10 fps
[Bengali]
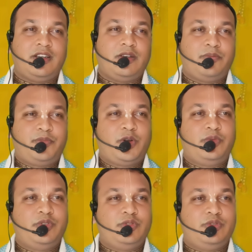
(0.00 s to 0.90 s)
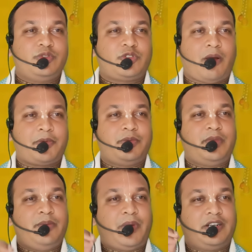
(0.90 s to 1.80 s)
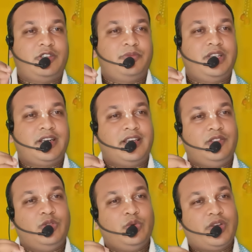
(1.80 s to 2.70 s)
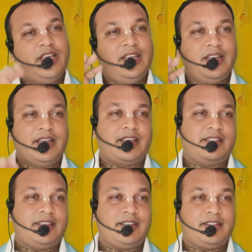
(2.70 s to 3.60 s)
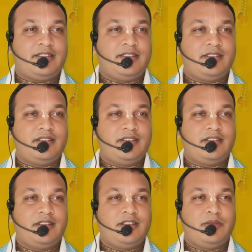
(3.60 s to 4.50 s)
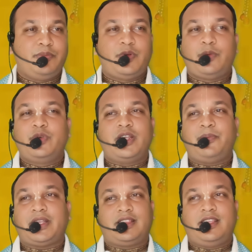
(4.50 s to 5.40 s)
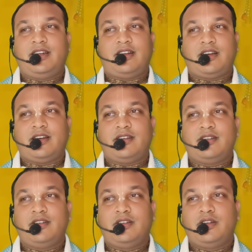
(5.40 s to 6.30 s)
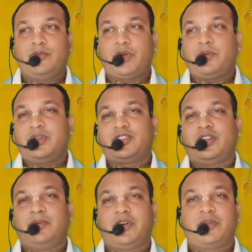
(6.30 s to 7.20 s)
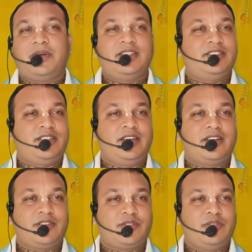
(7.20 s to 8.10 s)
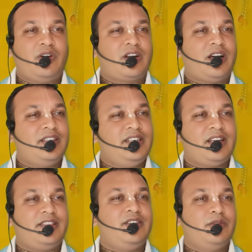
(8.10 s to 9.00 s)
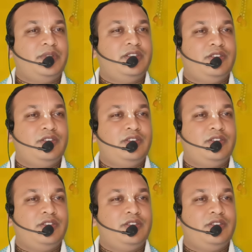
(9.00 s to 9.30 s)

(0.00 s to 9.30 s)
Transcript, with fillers: প্রভু সবসময় পাণ্ডবদেরকে দুঃখী রেখেছেন প্রভু কি পারতেন না পরমেশ্বর ভগবান শ্রীকৃষ্ণ অনাদির আদি গোবিন্দ